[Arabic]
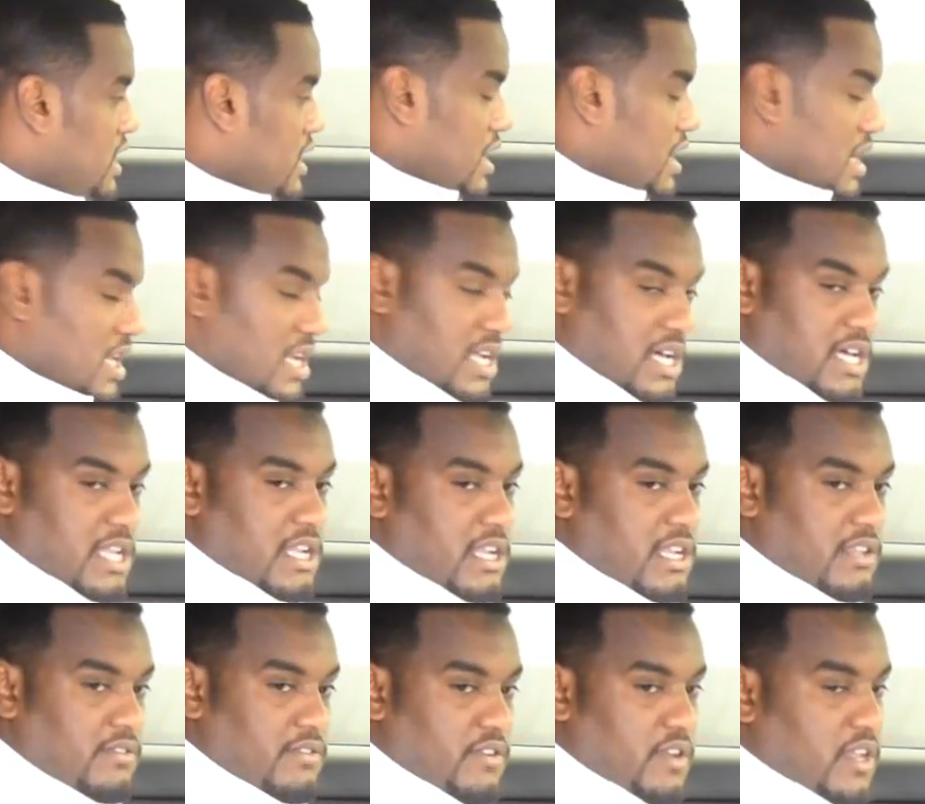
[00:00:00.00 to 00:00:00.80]
الان
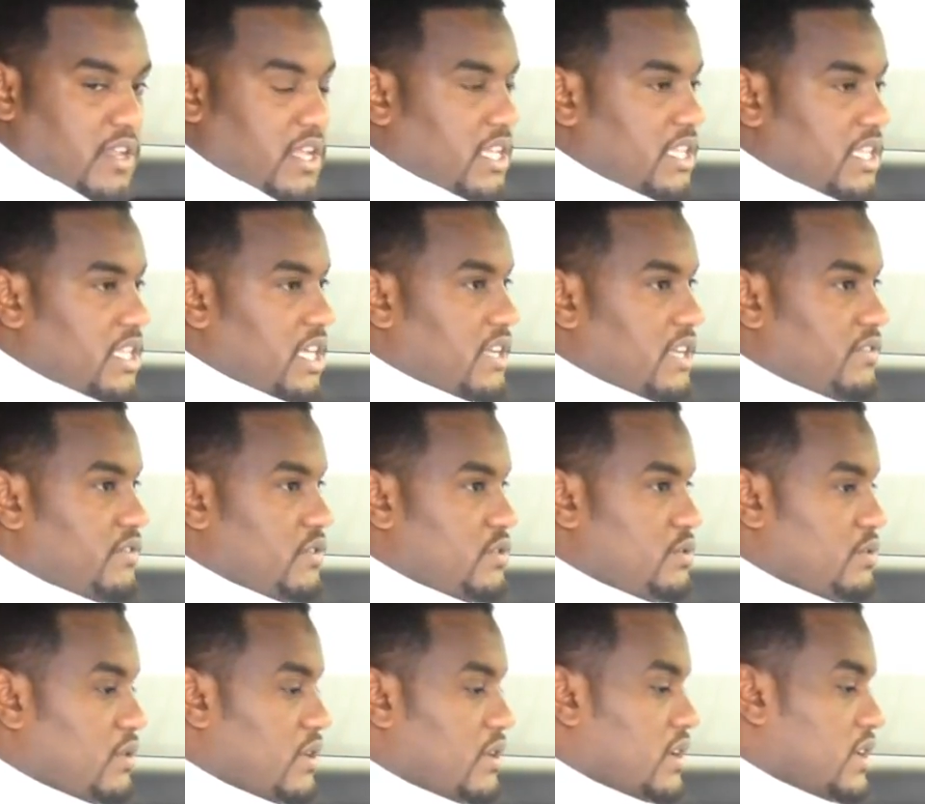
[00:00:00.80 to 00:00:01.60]
اللي في الرياض يعرف
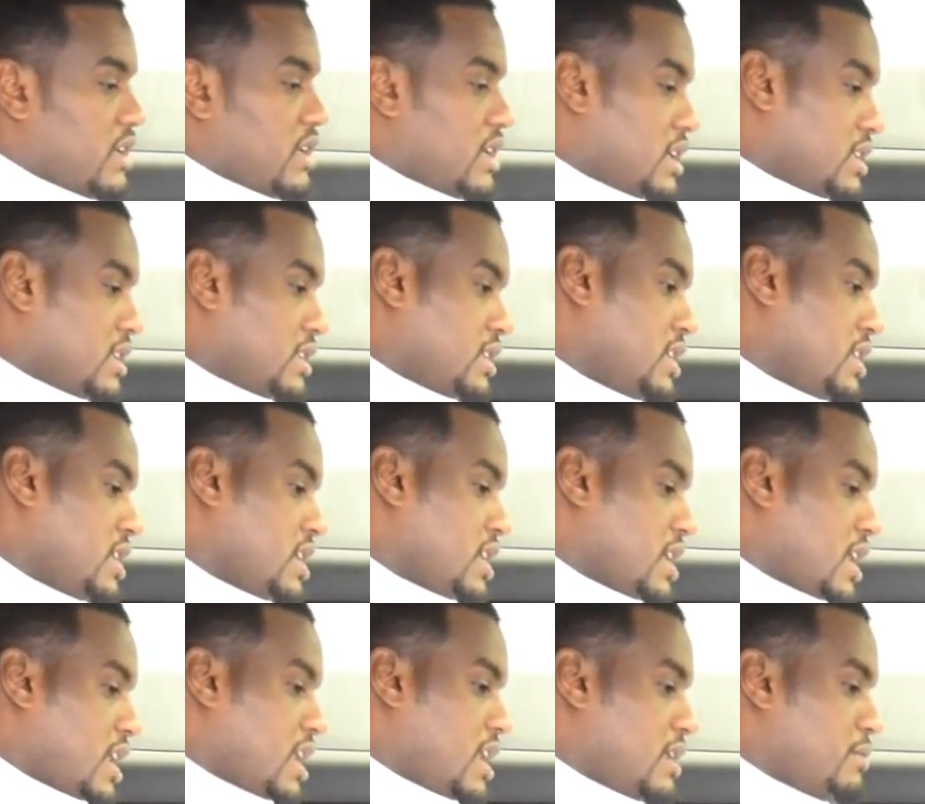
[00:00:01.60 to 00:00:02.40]
اجواء الرياض
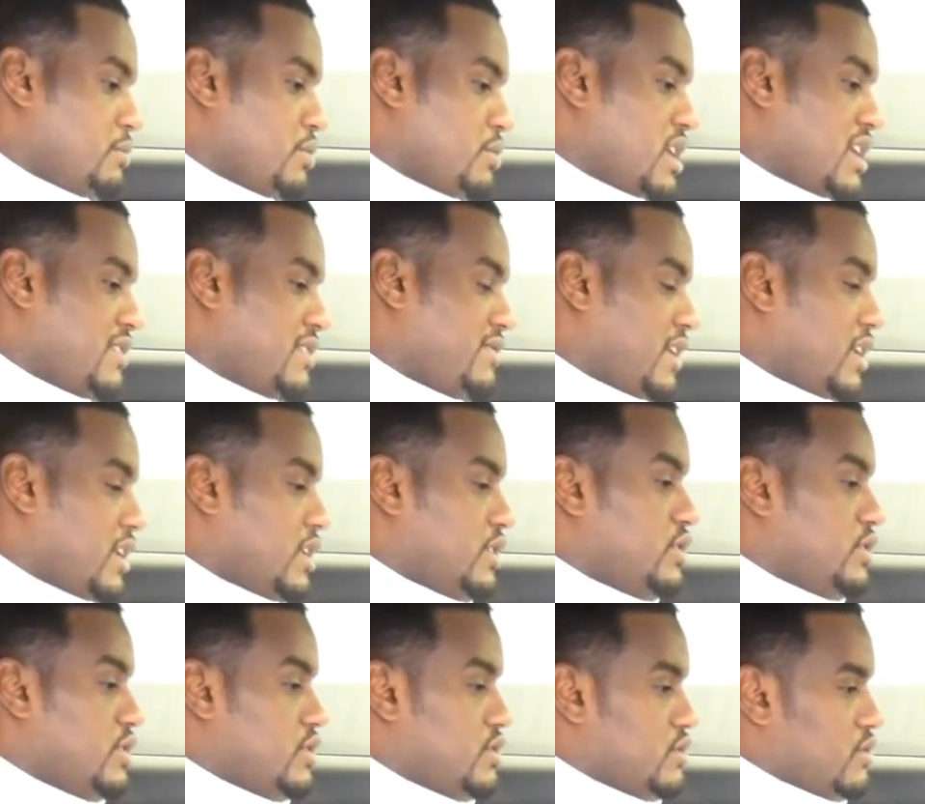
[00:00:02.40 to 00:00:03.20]
الان المكيف على
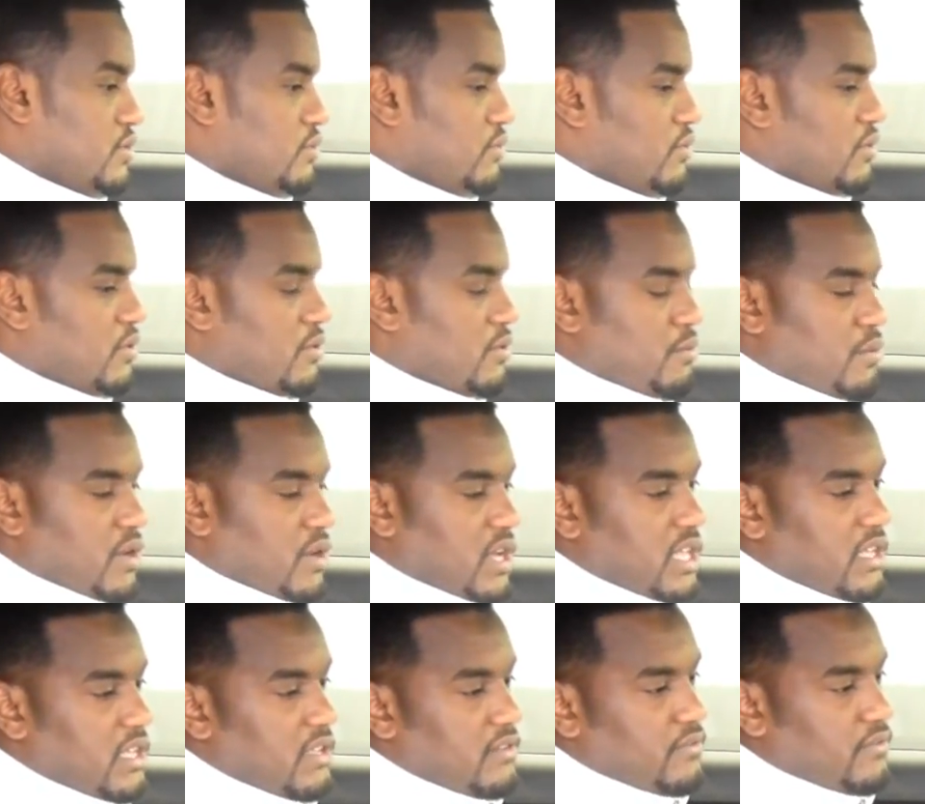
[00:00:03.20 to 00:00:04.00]
الدرجة الاولى
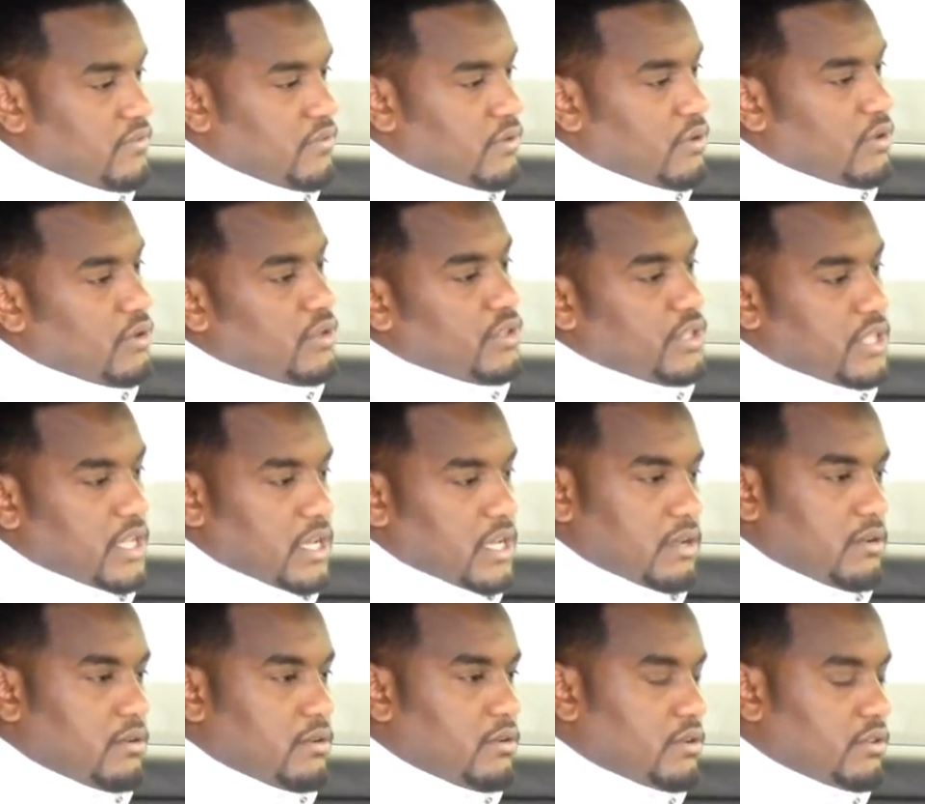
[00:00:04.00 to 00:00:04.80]
ومكيف هوندا
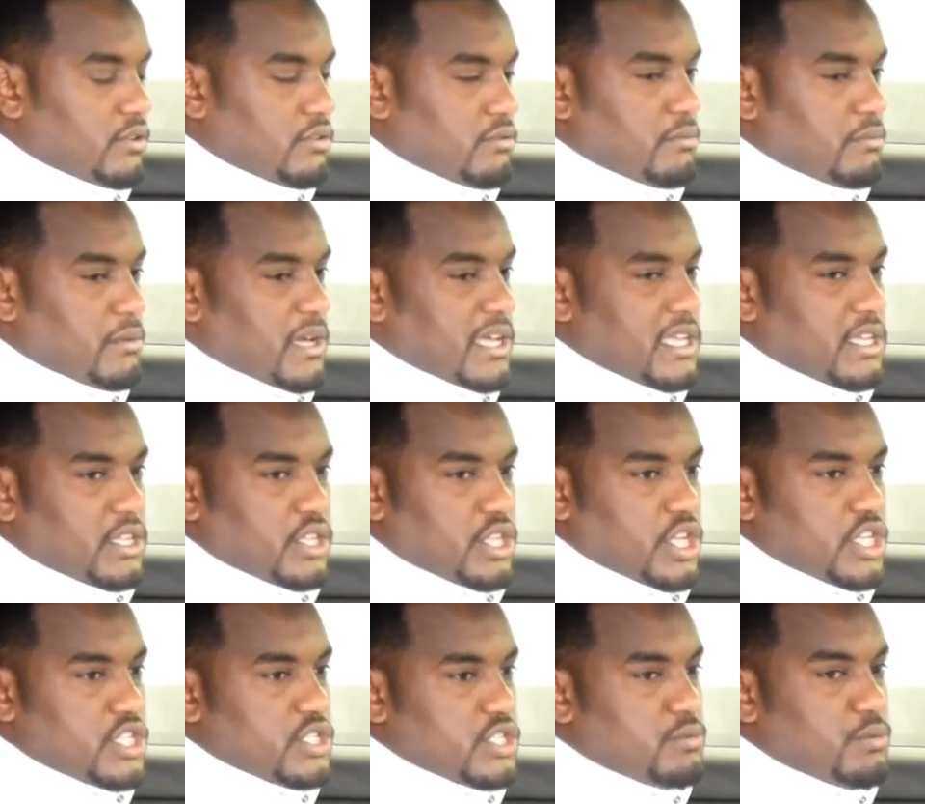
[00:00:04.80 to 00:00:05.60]
اكورد ما
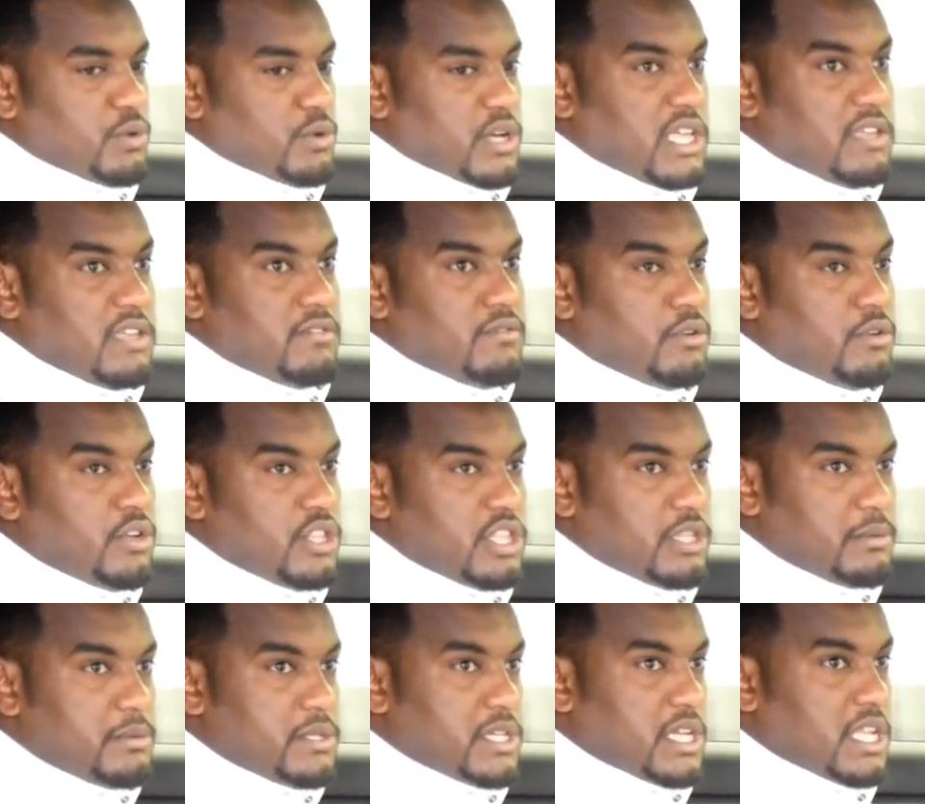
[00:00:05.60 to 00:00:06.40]
يحتاج او مكيف
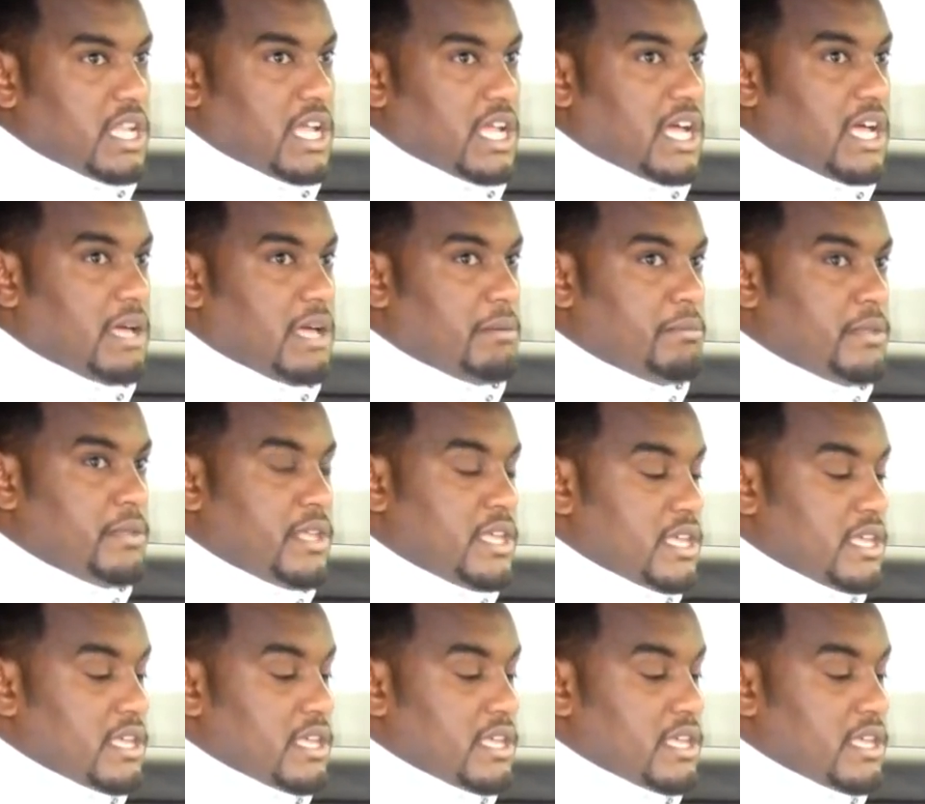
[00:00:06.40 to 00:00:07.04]
هوندا بشكل عام